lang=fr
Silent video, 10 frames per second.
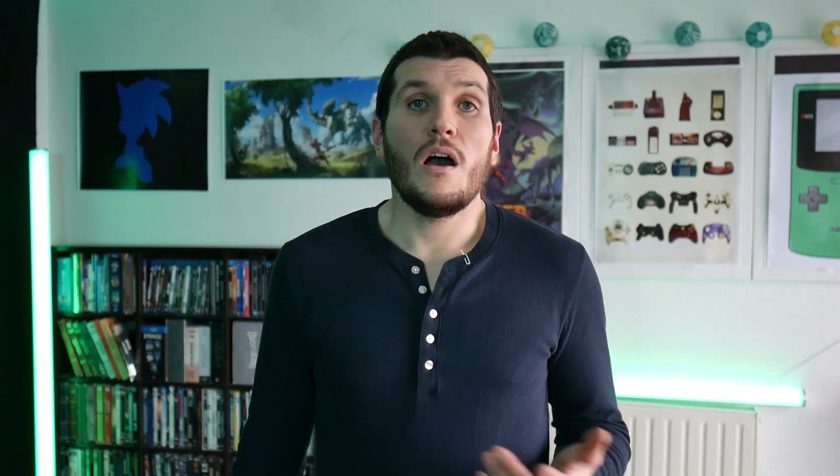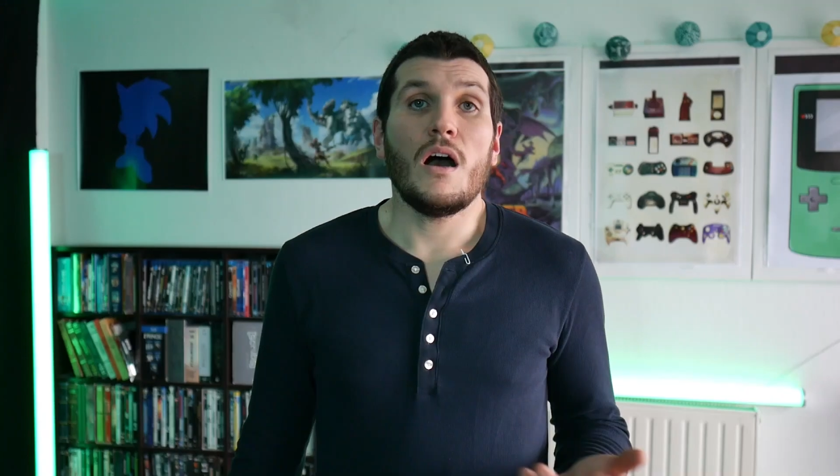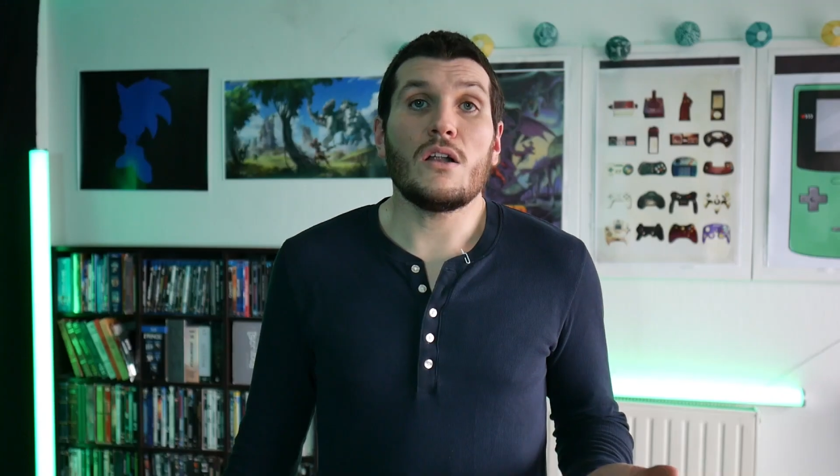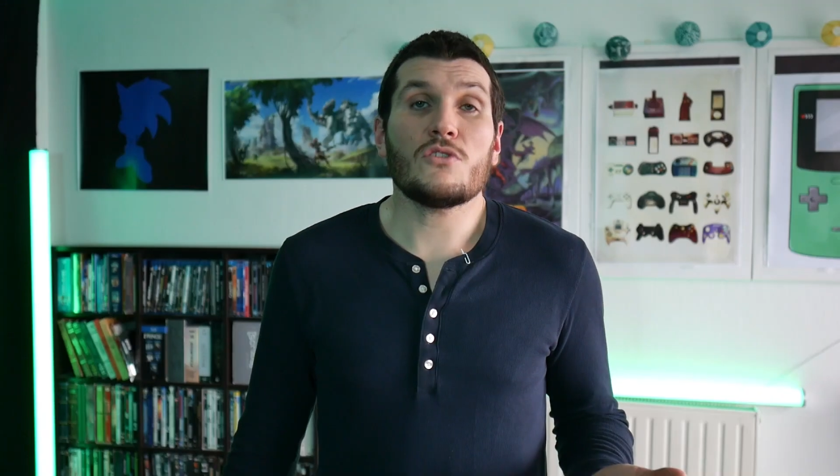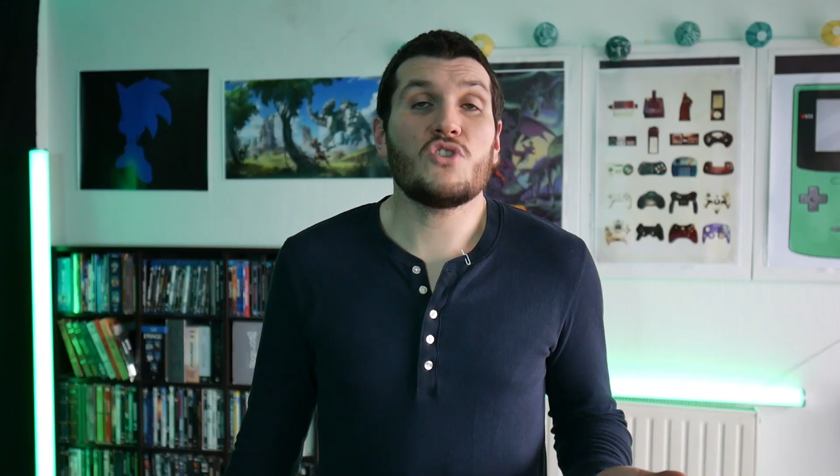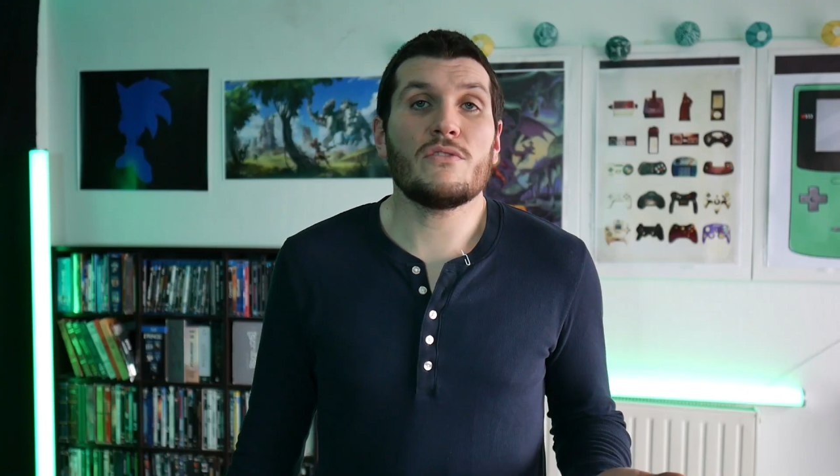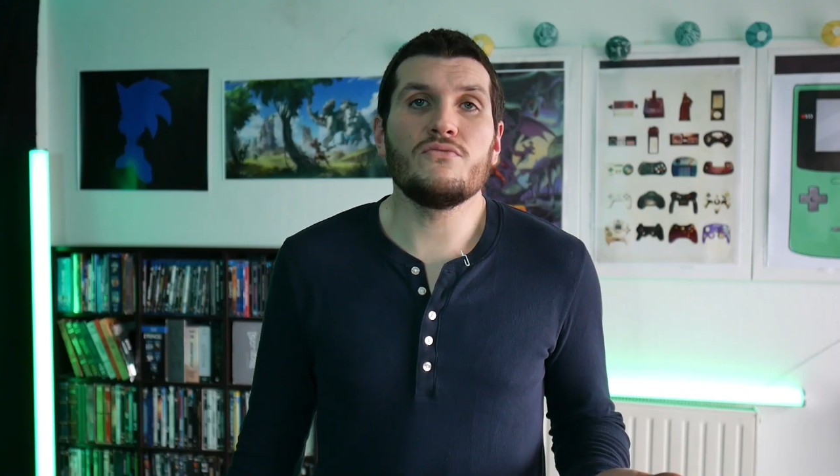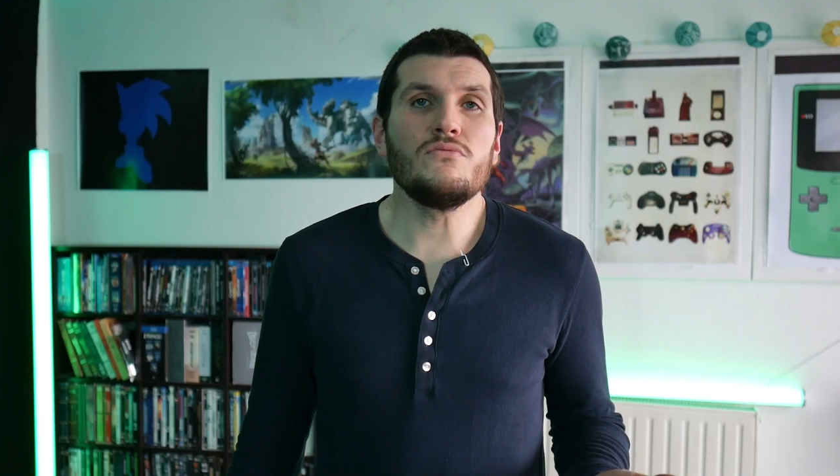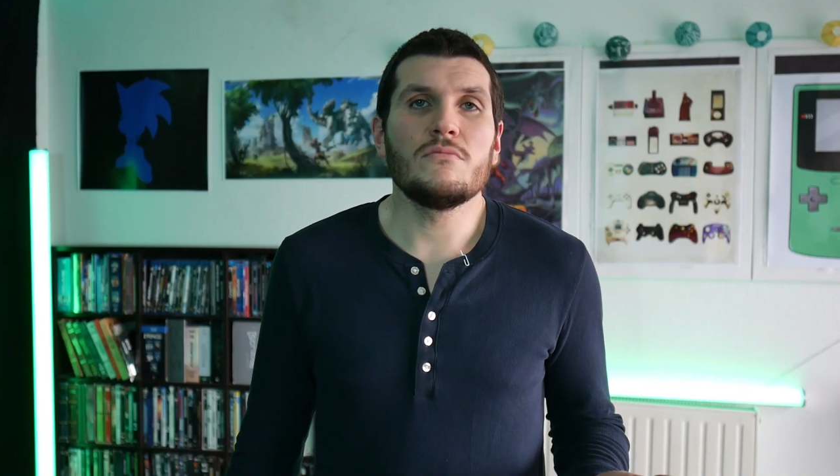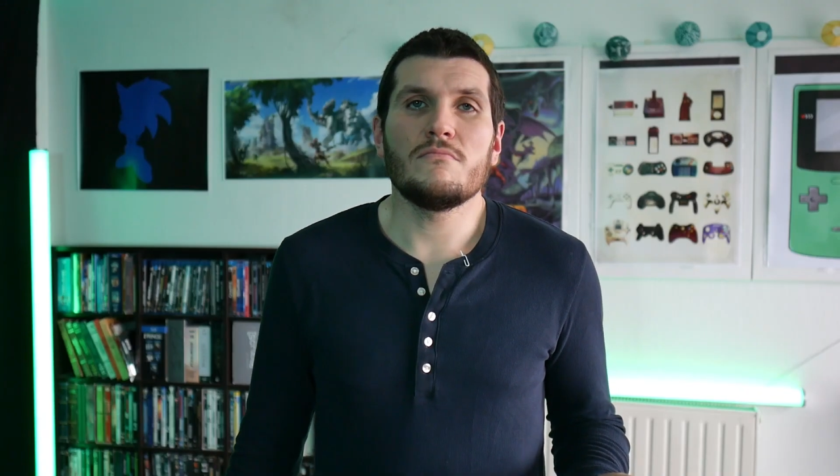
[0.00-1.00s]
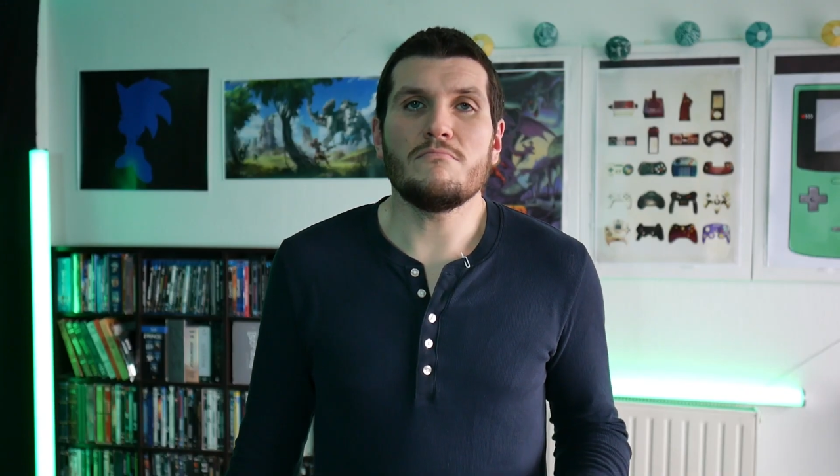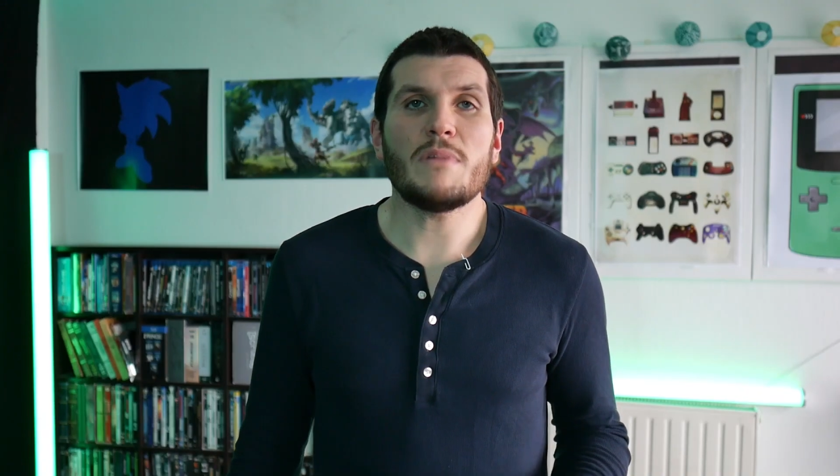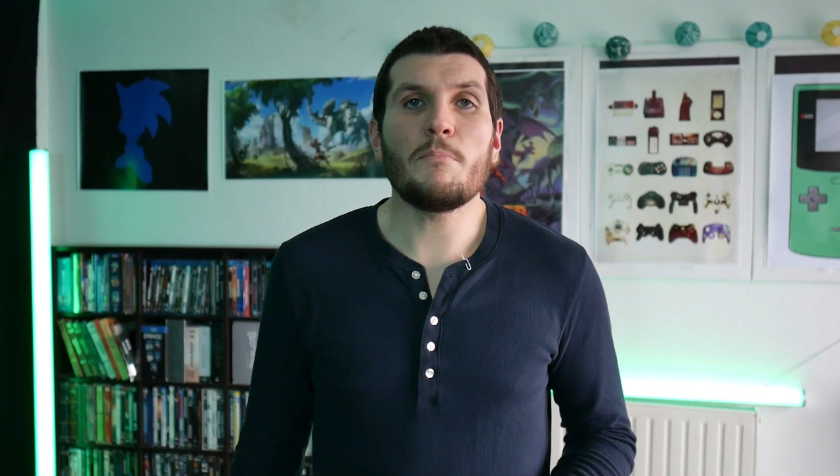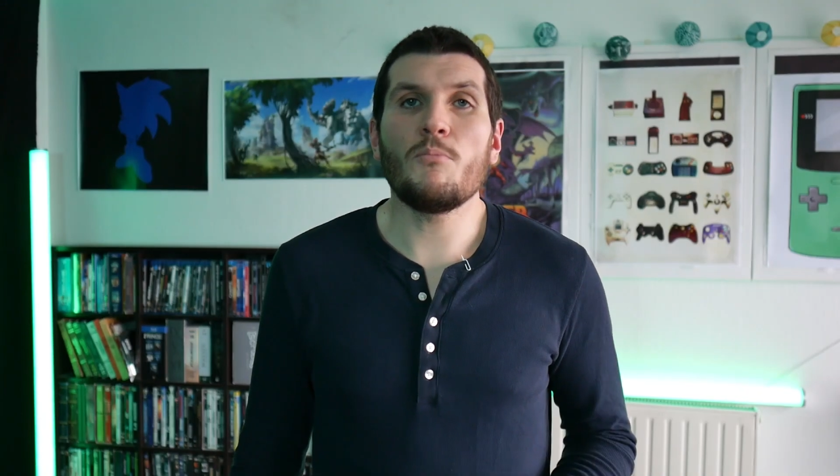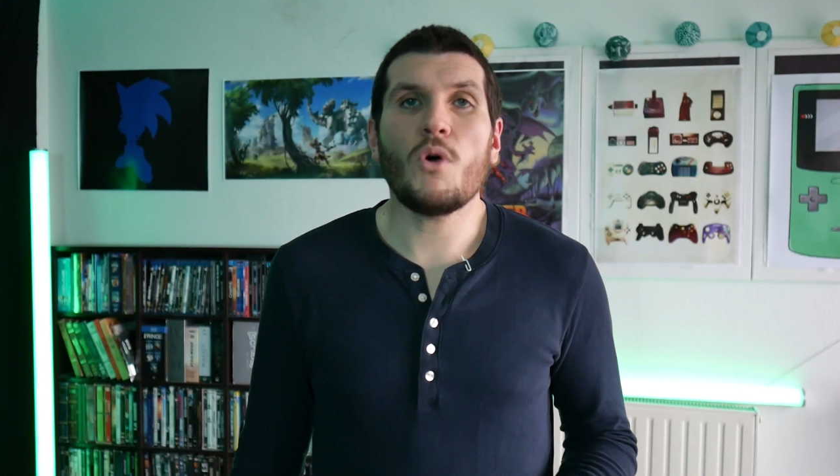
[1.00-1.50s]
Alors j'avoue,
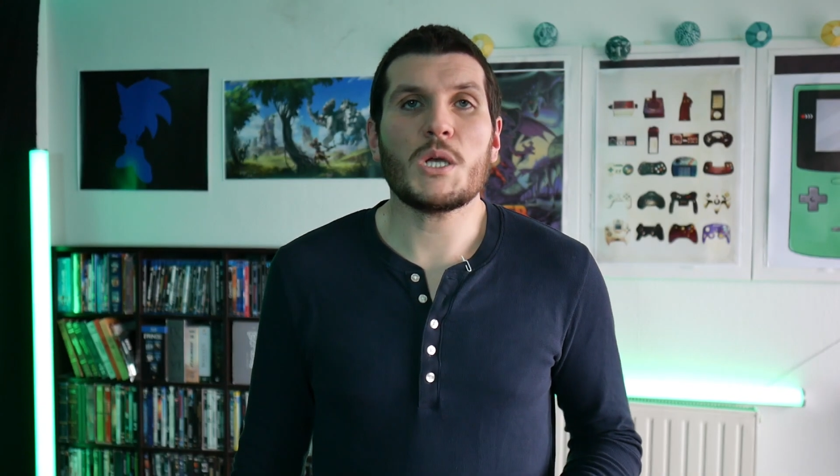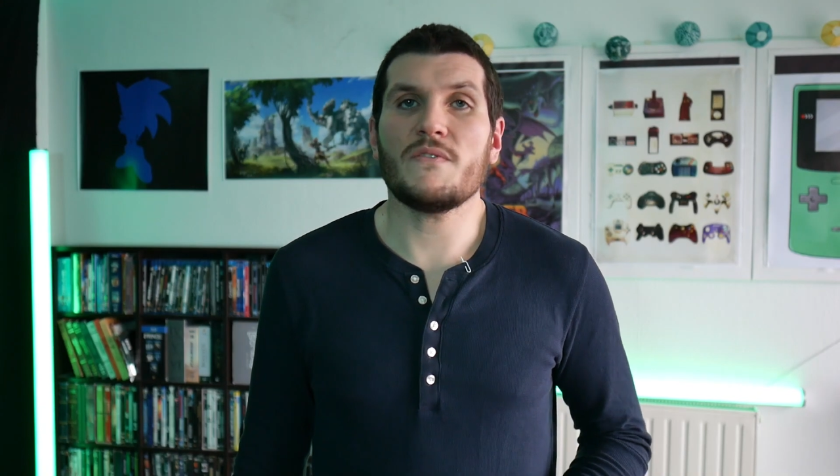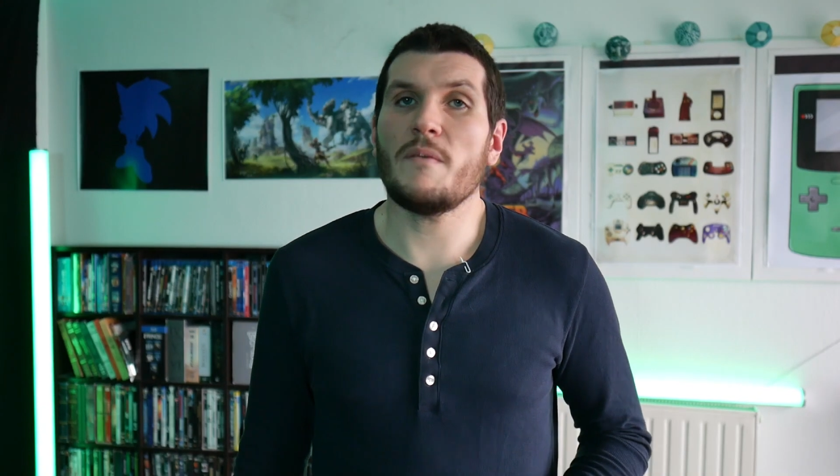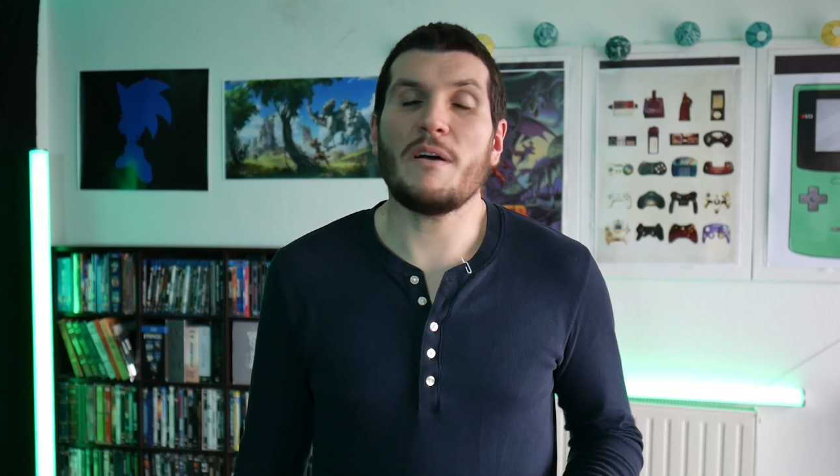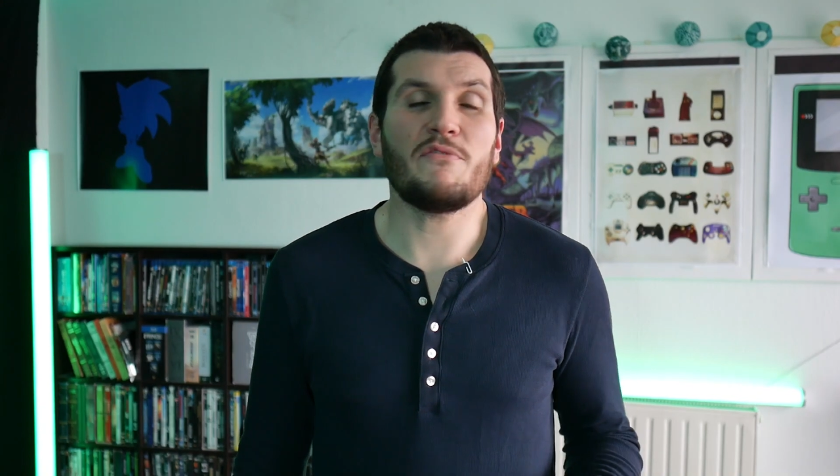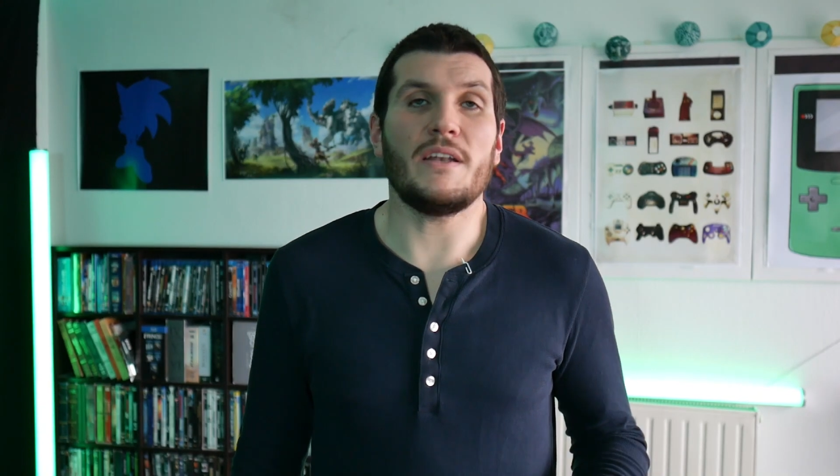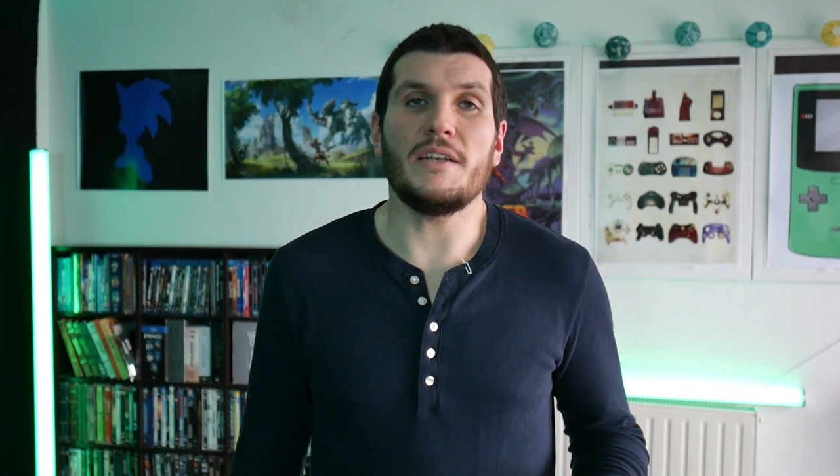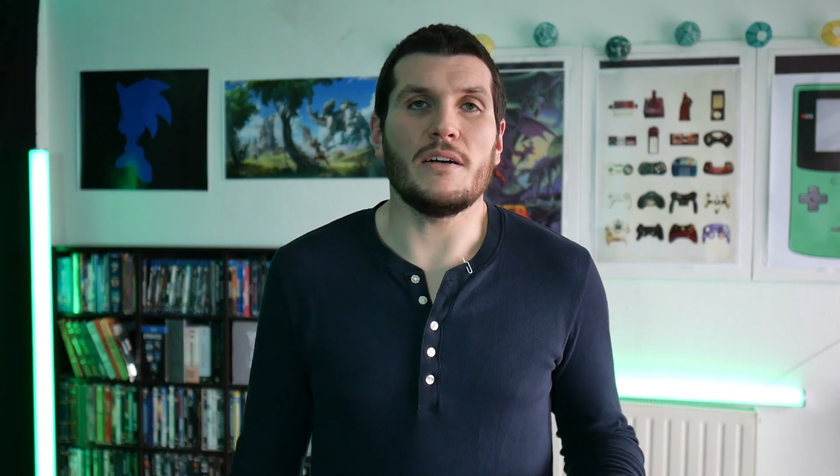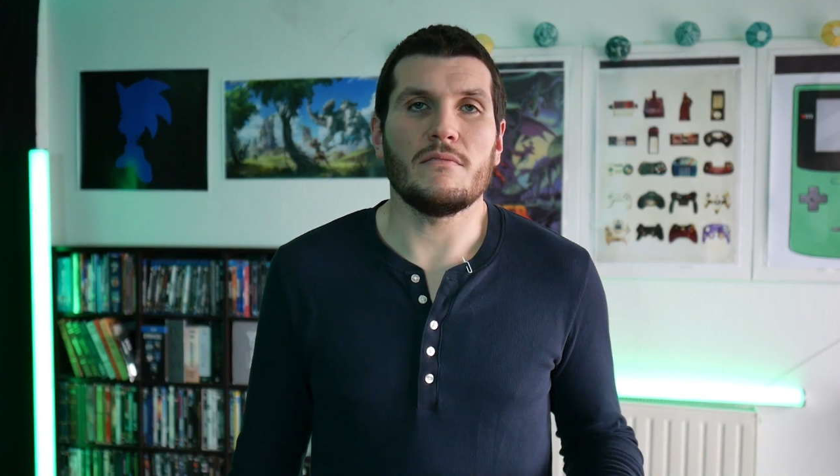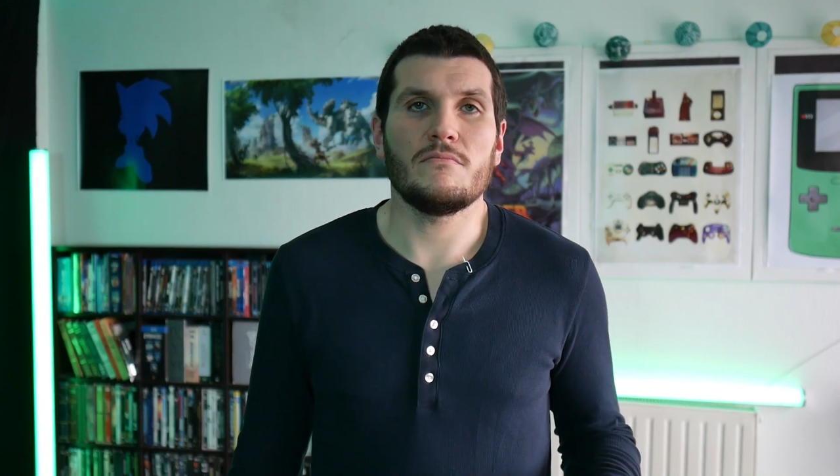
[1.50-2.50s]
même moi j'avais pas fait le lien.